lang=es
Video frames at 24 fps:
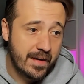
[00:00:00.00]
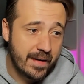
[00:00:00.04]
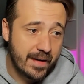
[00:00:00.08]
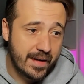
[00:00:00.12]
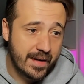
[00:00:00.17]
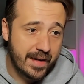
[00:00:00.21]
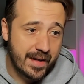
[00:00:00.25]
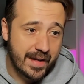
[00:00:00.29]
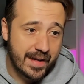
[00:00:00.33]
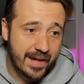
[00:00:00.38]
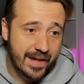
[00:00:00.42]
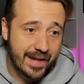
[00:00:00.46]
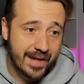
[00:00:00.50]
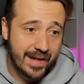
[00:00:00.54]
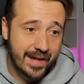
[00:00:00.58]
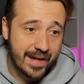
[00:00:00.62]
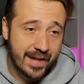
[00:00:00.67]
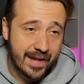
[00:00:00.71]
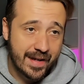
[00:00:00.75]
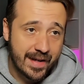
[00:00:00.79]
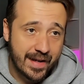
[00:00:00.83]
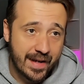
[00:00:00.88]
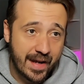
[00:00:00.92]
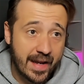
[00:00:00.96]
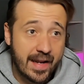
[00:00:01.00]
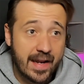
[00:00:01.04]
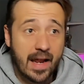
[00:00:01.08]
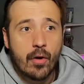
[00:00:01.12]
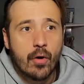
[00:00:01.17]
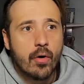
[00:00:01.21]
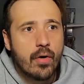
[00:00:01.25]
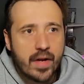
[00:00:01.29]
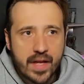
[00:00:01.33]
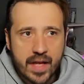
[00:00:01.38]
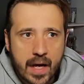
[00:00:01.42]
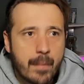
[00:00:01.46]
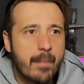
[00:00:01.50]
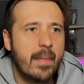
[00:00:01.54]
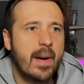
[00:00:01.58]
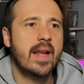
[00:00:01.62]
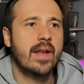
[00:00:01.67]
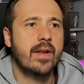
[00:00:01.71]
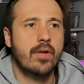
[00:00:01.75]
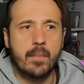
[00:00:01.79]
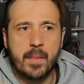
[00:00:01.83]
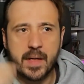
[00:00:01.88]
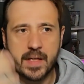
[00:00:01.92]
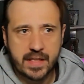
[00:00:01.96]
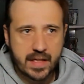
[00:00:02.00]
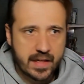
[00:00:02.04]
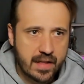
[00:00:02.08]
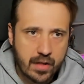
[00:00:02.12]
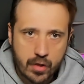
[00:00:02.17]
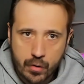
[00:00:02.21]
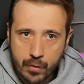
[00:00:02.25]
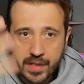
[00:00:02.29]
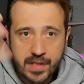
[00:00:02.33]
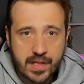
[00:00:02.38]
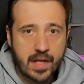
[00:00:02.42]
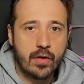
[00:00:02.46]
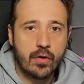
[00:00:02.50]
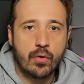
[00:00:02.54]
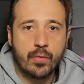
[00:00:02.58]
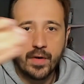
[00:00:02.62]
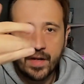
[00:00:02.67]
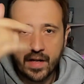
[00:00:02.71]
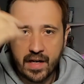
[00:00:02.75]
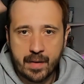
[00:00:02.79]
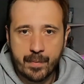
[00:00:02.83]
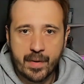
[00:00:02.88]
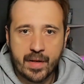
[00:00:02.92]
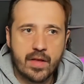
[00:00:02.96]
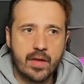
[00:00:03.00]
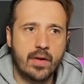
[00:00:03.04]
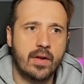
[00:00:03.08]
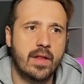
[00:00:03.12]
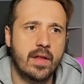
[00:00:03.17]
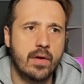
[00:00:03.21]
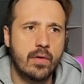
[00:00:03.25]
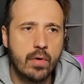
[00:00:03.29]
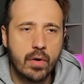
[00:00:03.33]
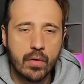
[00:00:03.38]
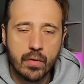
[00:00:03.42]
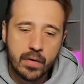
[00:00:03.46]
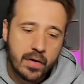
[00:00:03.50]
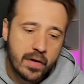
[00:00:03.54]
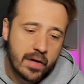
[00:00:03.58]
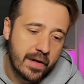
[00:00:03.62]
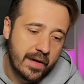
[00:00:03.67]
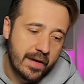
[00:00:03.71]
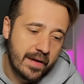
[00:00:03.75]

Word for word: eh, en la logia, vale, no pasa nada, lo vais a descubrir a la media hora de juego.